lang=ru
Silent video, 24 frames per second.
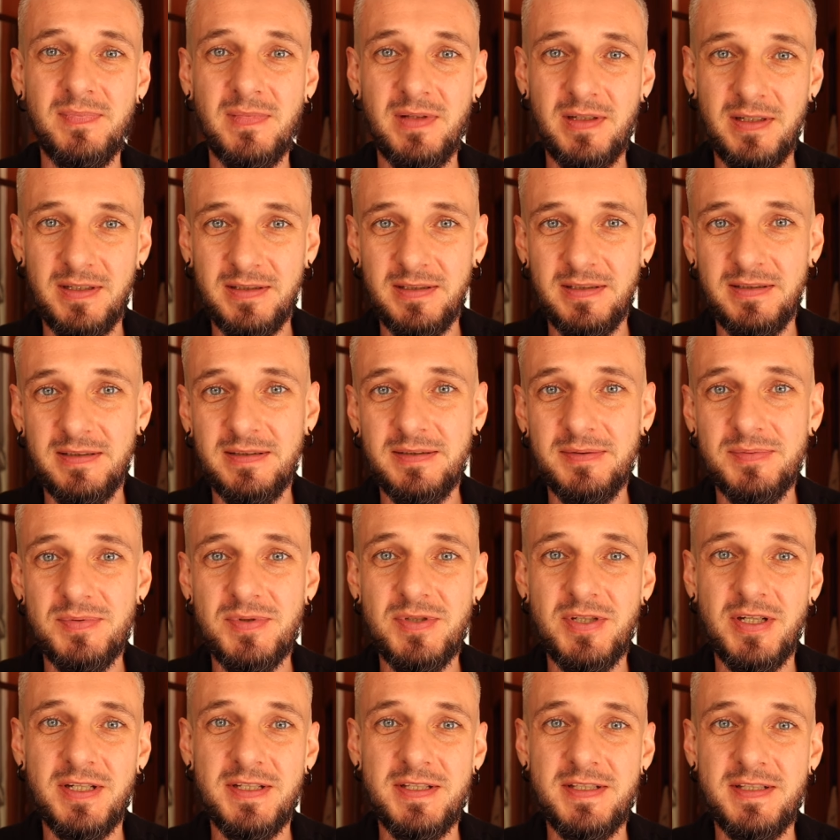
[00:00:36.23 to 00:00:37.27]
Это
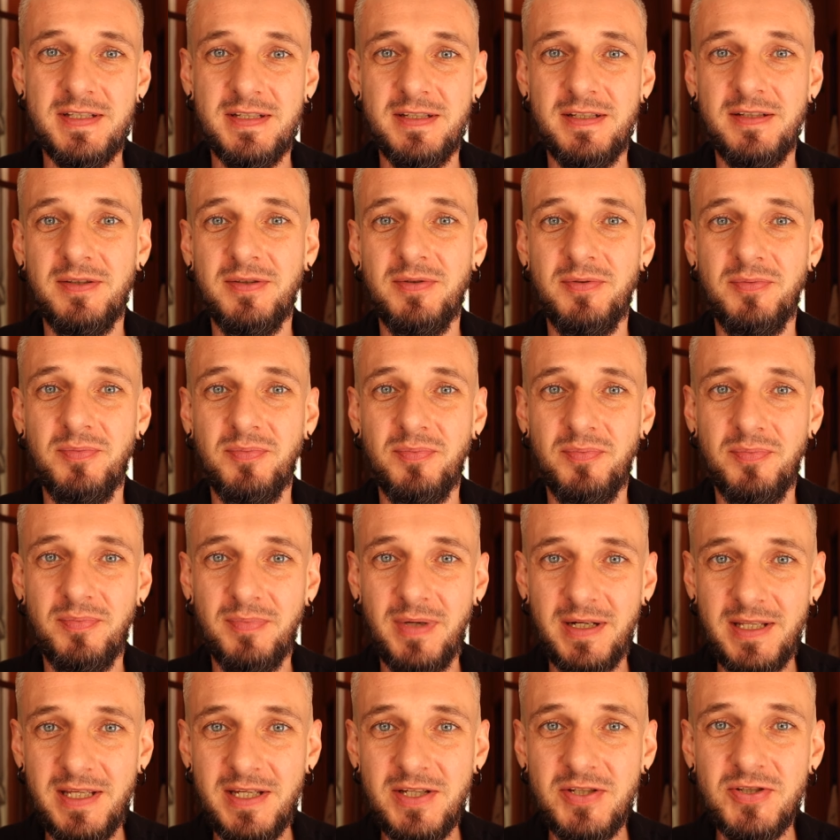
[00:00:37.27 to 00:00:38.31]
части
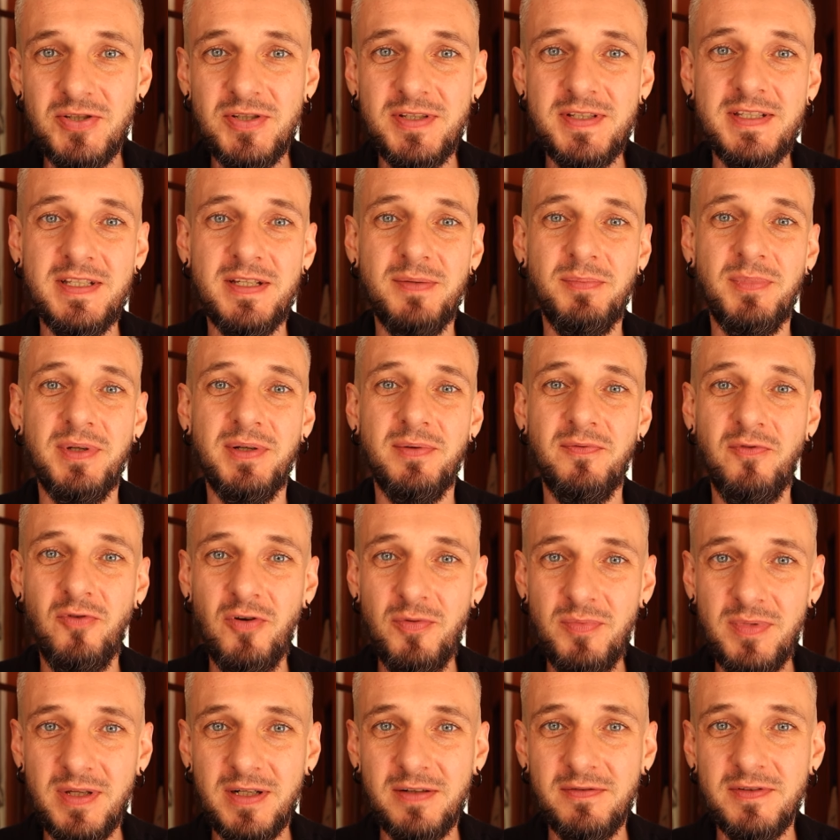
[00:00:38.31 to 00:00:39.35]
моей жизни, моего
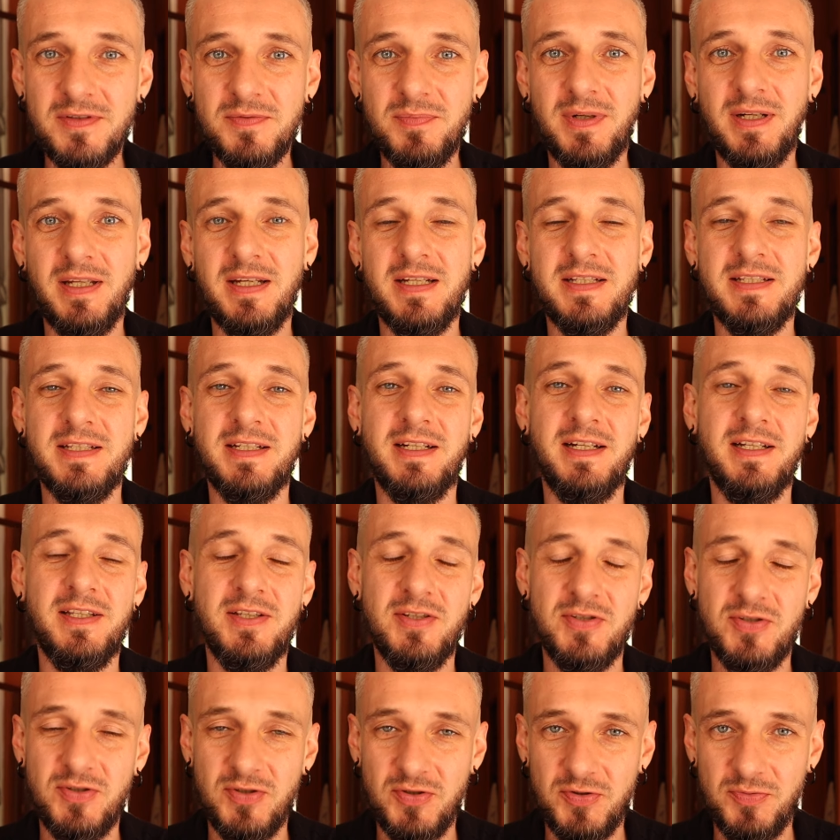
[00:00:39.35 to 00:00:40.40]
мировосприятия,
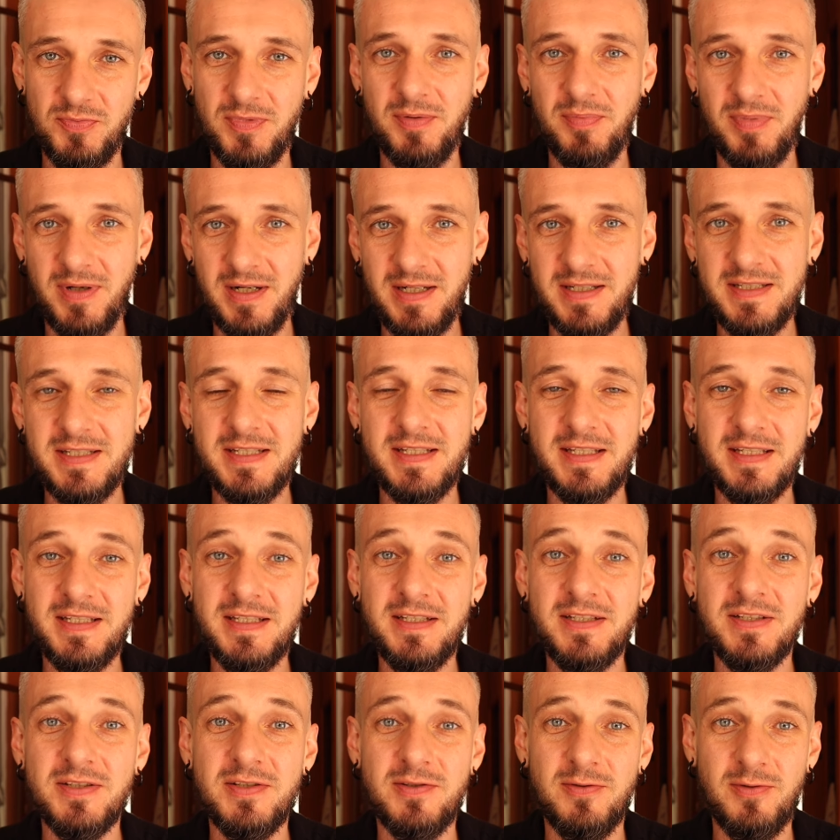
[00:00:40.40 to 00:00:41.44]
конечно же, моей практики и
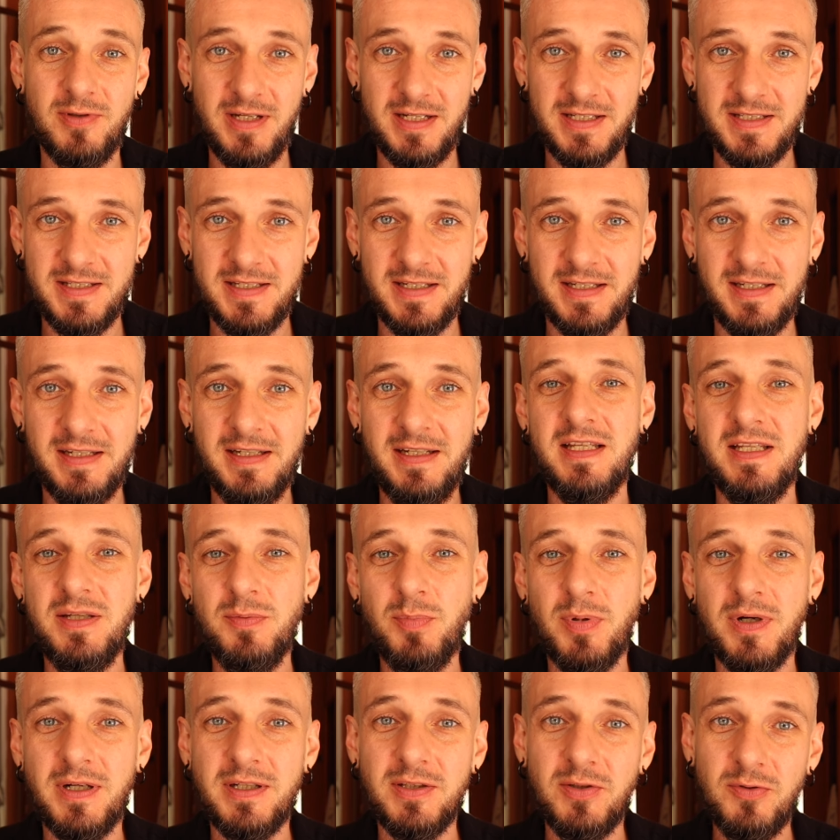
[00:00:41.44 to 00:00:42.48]
консультаций. И
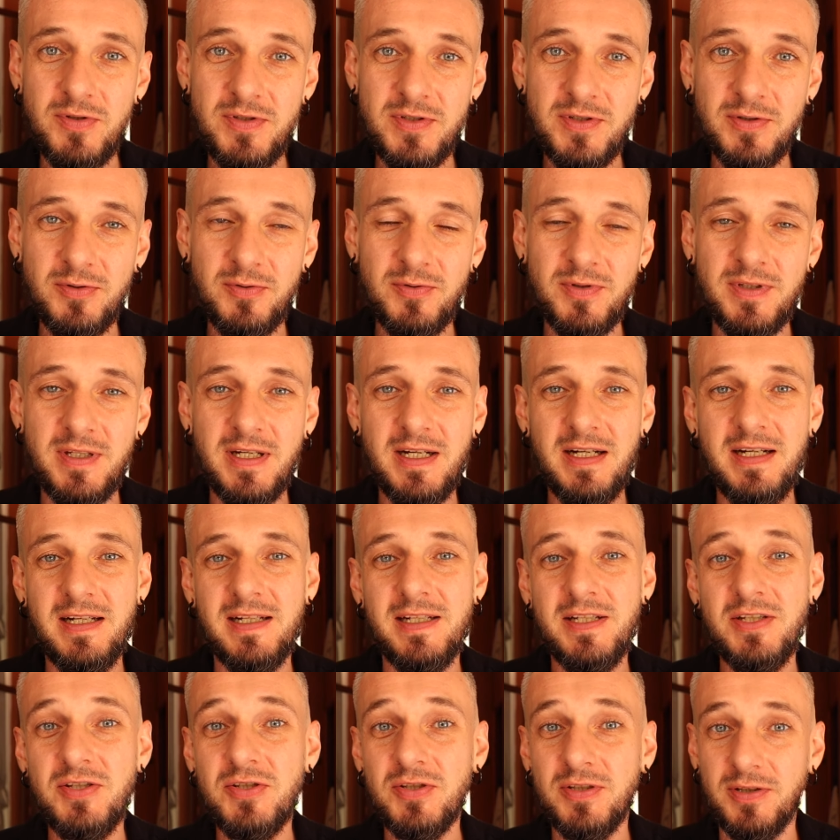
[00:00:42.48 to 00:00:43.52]
прогностику я
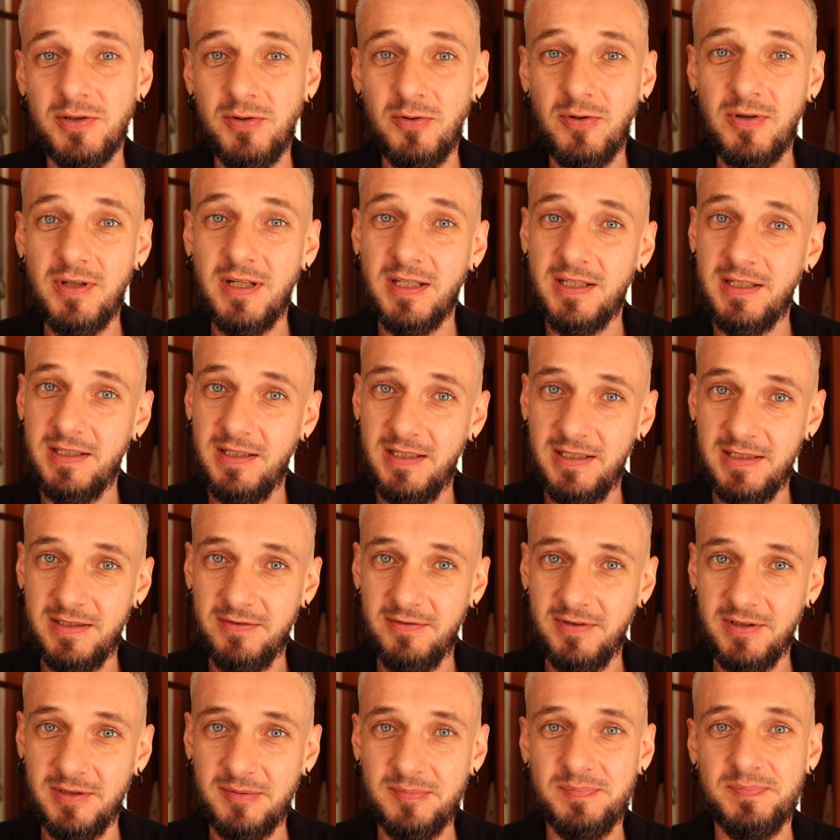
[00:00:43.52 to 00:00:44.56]
лично долго
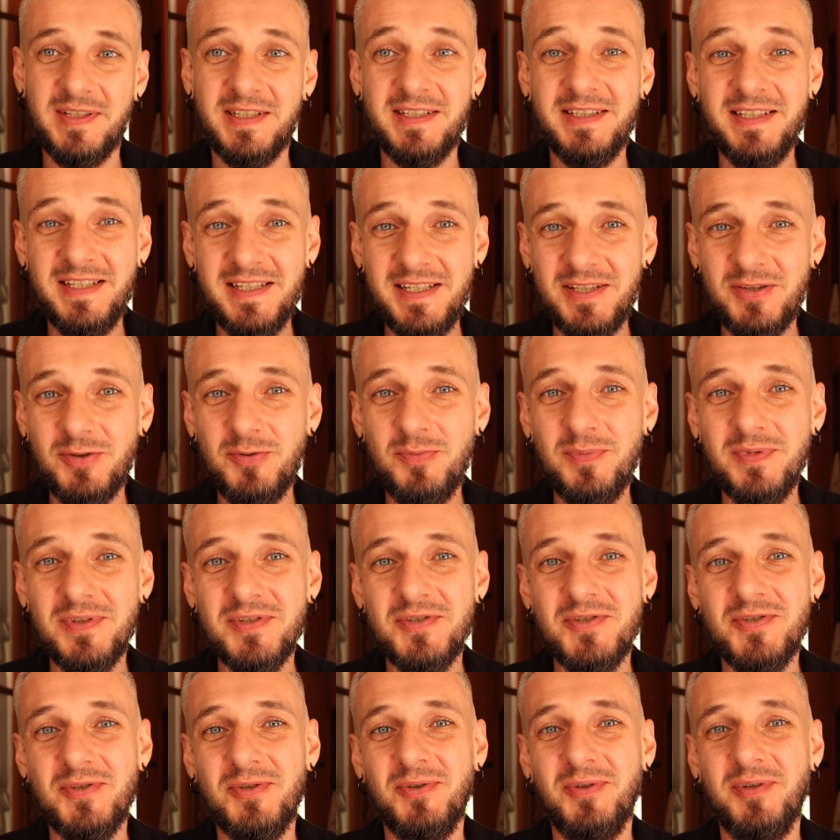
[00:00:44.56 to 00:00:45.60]
откладывал. Тогда я думал,
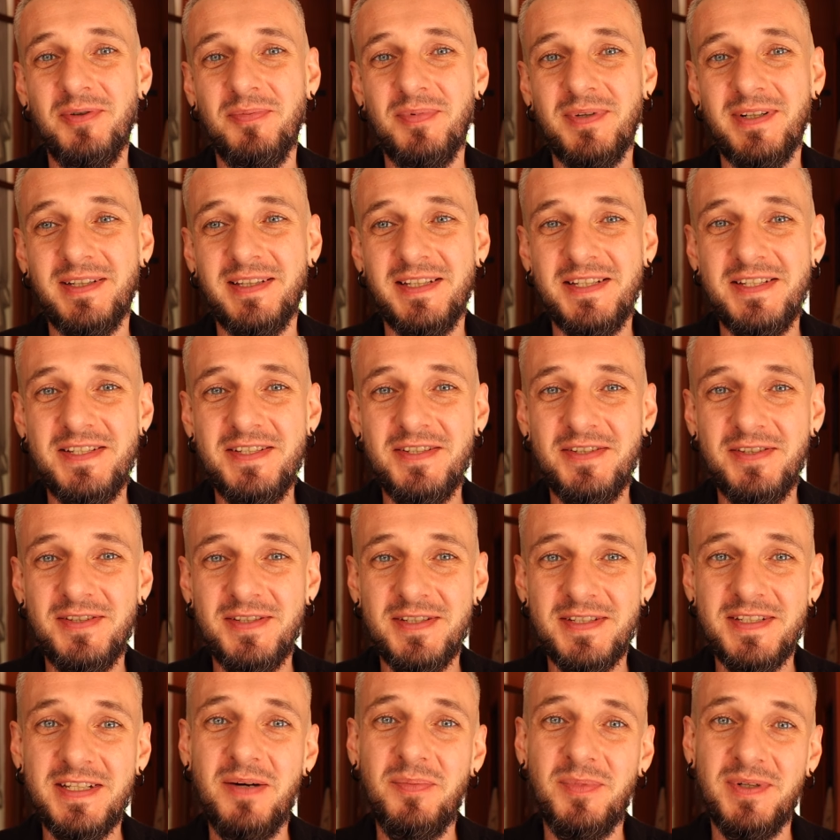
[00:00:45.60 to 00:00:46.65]
что прогнозирование не
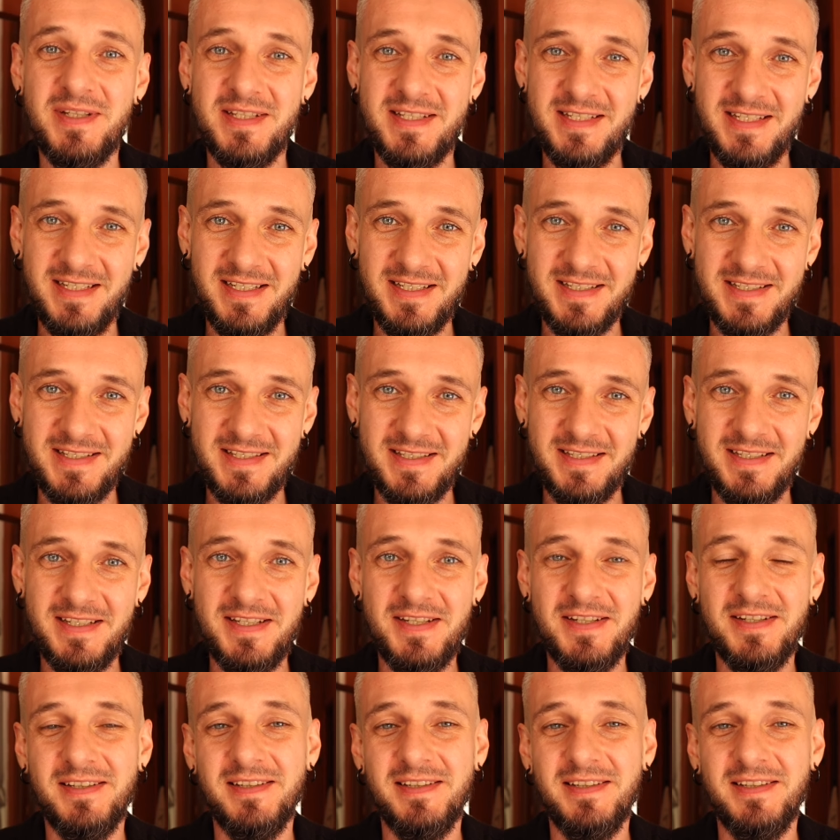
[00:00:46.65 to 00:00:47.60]
самый интересный